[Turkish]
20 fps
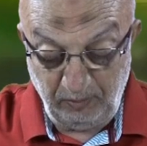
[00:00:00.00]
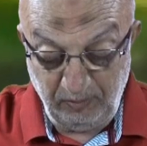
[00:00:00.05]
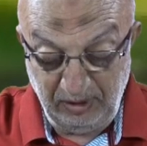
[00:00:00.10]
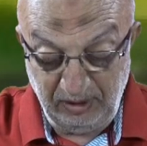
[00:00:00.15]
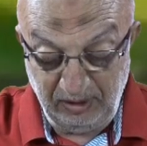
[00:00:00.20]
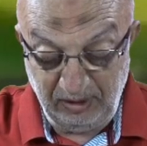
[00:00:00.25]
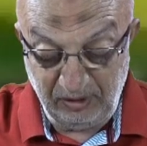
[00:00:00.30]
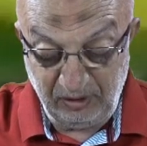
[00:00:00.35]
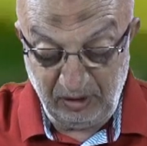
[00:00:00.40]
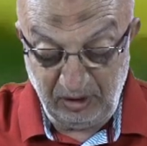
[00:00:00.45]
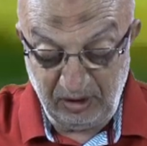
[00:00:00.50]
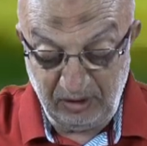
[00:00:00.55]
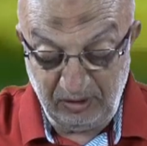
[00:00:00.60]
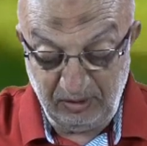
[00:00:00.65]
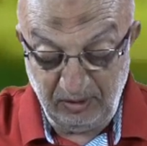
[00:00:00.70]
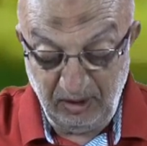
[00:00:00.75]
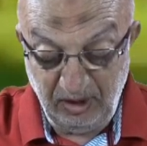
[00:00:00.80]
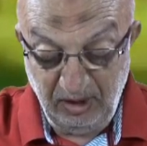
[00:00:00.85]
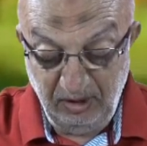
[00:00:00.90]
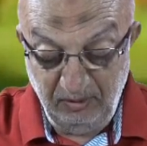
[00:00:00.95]
ve
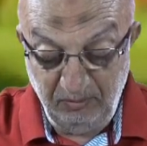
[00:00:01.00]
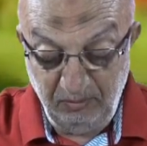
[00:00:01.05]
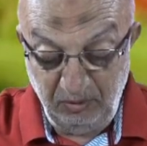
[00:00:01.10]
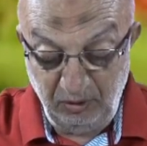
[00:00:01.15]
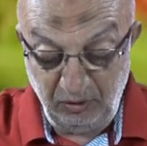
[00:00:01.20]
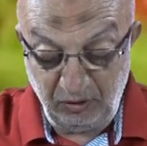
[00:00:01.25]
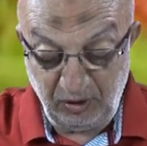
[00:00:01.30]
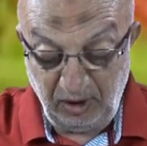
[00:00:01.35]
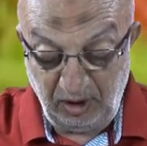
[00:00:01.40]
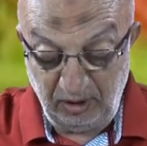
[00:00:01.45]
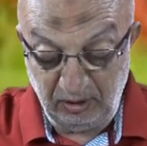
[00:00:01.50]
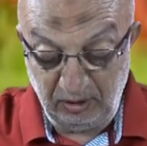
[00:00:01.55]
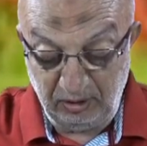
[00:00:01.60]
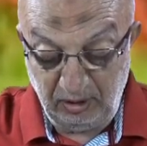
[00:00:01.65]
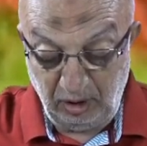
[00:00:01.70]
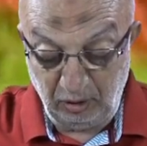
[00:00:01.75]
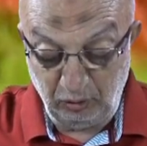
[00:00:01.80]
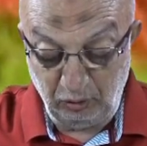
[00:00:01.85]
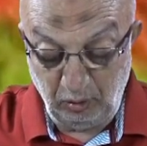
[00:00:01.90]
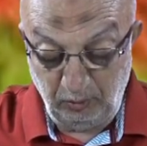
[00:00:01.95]
bilgisiz bir
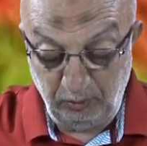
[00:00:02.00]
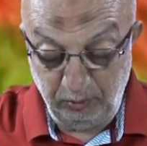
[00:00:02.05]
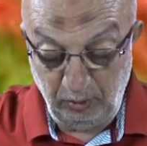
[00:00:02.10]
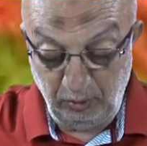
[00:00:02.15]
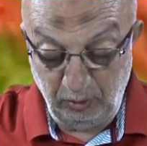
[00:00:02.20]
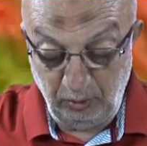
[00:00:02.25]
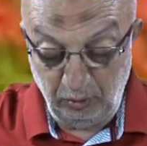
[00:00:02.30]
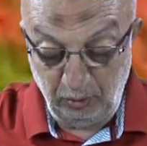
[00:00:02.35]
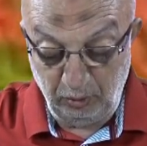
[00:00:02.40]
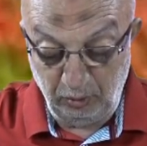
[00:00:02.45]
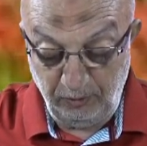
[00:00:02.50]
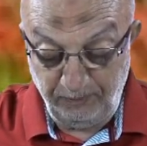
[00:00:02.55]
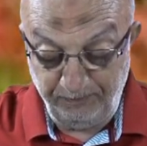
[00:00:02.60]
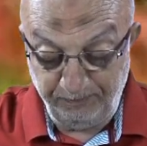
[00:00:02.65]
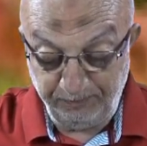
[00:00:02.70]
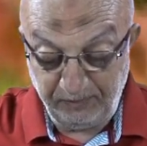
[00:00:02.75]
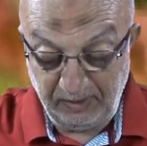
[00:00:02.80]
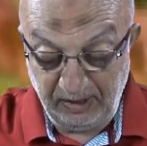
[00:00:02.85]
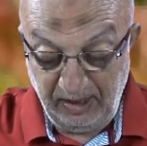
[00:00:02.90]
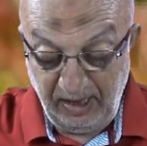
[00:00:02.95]
sadıklar topluluğunu
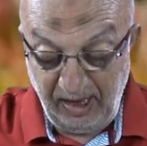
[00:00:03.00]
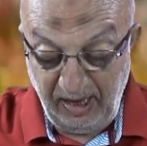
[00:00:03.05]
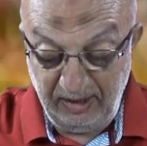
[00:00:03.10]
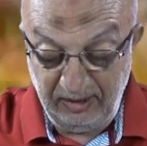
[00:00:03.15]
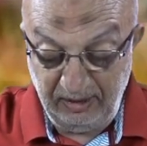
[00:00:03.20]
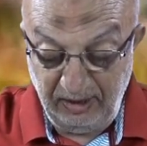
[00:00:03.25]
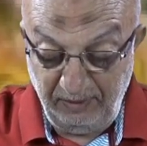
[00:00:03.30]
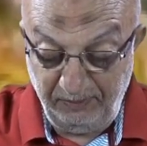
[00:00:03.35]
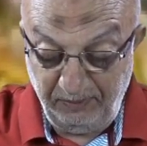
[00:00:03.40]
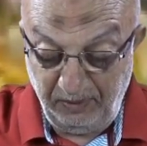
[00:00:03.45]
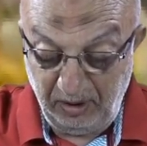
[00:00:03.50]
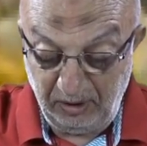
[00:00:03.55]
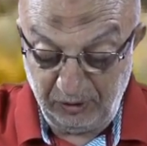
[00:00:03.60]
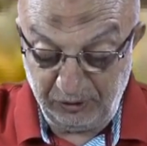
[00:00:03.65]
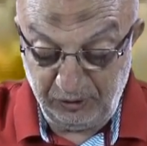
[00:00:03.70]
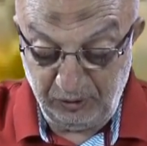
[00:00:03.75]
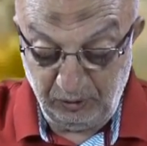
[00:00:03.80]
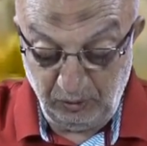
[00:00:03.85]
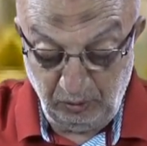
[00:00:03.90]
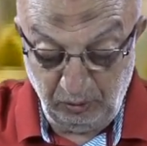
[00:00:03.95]
her ne
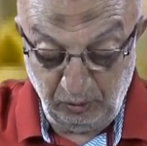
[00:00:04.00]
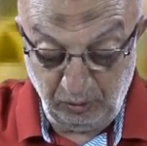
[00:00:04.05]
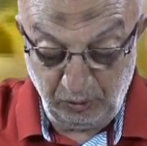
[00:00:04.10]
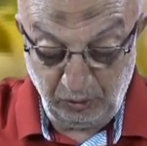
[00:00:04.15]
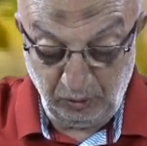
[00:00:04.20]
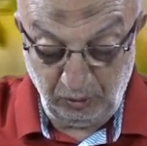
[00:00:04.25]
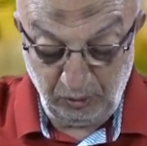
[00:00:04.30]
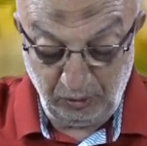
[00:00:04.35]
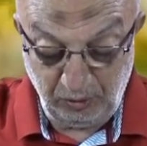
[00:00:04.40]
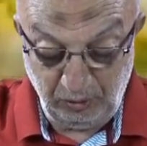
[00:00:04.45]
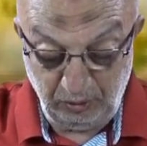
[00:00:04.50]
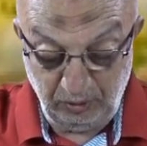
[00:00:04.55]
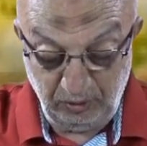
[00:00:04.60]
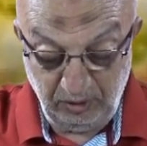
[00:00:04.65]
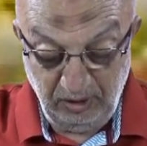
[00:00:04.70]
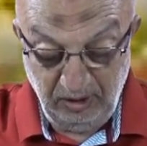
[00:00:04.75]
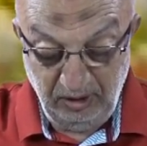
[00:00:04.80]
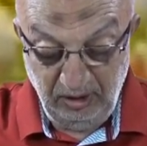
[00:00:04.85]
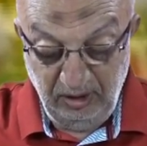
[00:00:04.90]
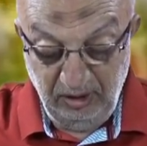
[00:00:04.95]
pahasına olursa olsun
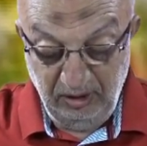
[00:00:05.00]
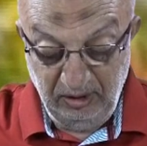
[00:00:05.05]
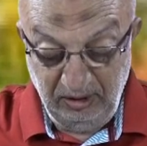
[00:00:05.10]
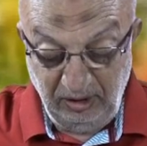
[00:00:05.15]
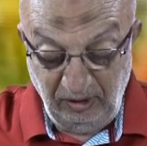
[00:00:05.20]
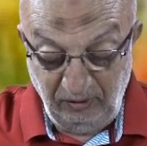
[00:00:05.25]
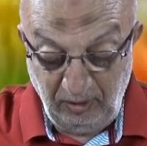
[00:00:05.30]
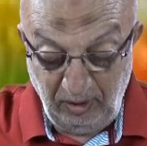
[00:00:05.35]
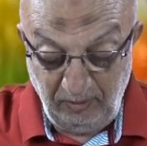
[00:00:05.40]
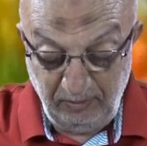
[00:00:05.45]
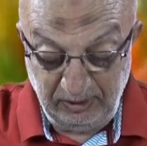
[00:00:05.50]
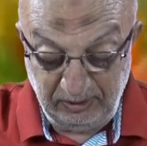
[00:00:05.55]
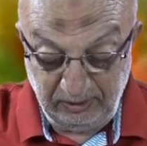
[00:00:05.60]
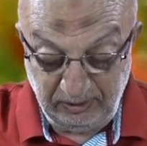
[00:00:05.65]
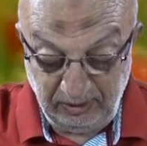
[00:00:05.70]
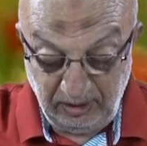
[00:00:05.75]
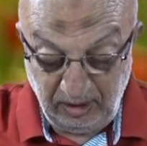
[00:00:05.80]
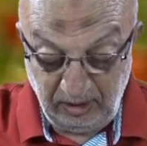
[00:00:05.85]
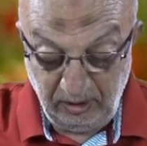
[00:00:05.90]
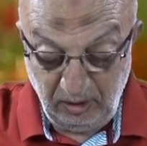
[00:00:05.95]
devam
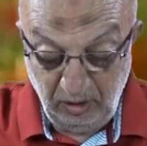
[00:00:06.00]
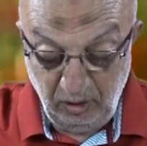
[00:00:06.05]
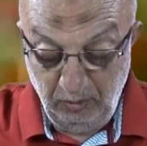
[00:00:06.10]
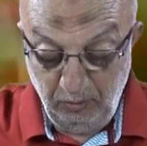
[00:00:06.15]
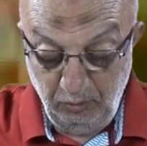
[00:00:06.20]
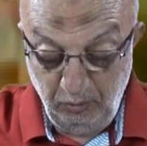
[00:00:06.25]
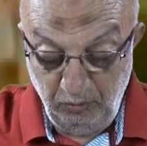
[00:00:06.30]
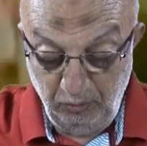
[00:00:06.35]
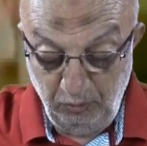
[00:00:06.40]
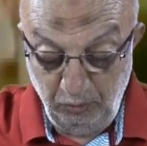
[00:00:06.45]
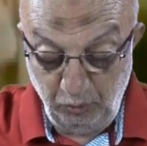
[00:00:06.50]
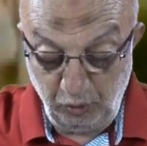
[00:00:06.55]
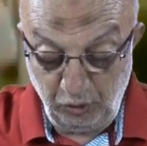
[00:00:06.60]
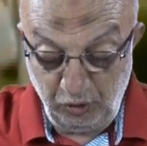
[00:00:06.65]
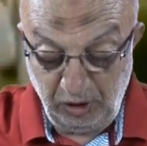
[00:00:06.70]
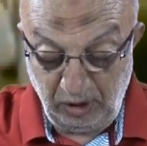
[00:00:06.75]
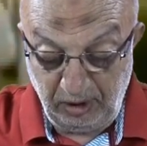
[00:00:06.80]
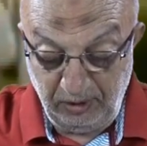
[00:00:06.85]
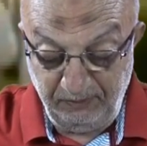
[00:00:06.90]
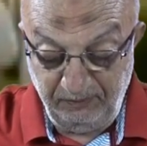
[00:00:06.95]
ettiren
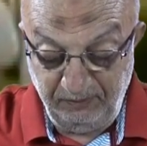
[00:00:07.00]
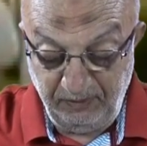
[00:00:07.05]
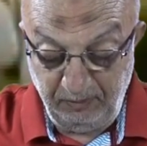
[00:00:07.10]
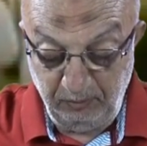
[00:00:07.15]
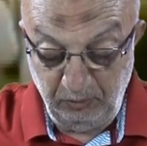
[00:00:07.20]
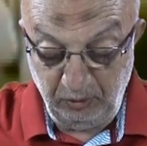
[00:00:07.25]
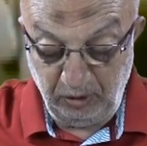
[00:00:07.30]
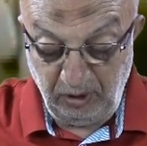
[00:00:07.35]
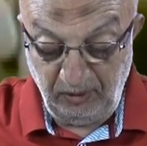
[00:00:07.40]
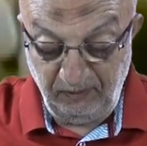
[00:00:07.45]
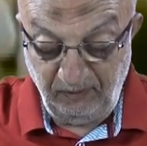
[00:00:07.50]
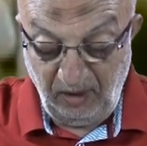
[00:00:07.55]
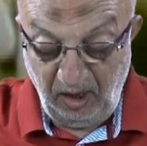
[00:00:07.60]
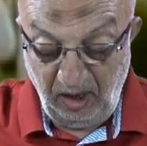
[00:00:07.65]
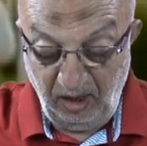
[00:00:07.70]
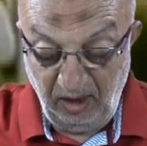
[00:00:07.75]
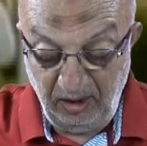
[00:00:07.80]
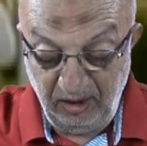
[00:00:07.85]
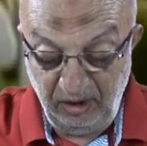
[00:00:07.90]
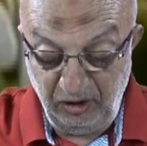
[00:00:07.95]
muzdarip ve
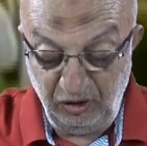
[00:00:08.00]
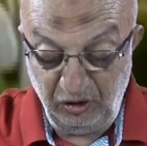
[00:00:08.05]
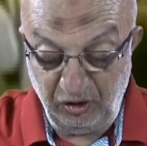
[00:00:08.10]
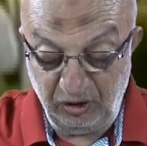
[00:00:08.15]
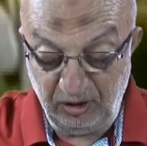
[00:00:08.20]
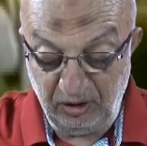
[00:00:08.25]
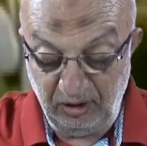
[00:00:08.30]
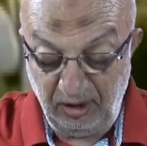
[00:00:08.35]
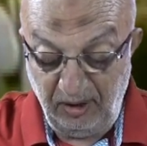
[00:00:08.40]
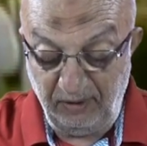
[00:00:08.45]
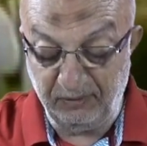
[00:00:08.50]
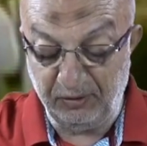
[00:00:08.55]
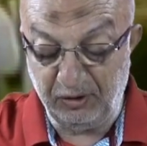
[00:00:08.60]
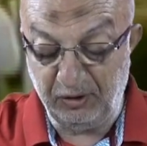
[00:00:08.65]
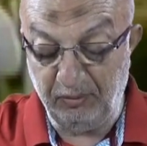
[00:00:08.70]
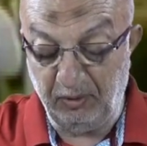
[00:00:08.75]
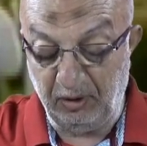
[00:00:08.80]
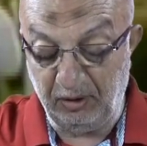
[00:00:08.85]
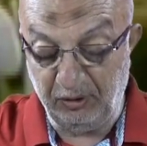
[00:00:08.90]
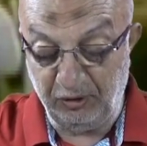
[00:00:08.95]
mütevahhiş
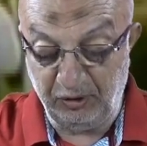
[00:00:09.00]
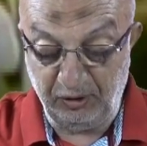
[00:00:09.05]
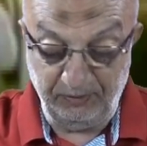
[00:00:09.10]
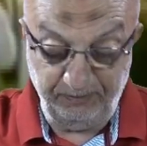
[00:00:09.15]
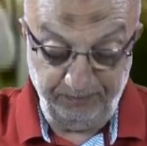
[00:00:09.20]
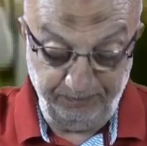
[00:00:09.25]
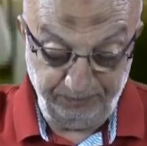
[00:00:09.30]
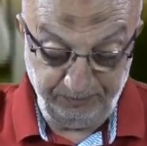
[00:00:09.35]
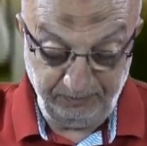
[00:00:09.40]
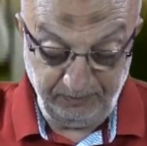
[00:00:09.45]
nefs bakışı.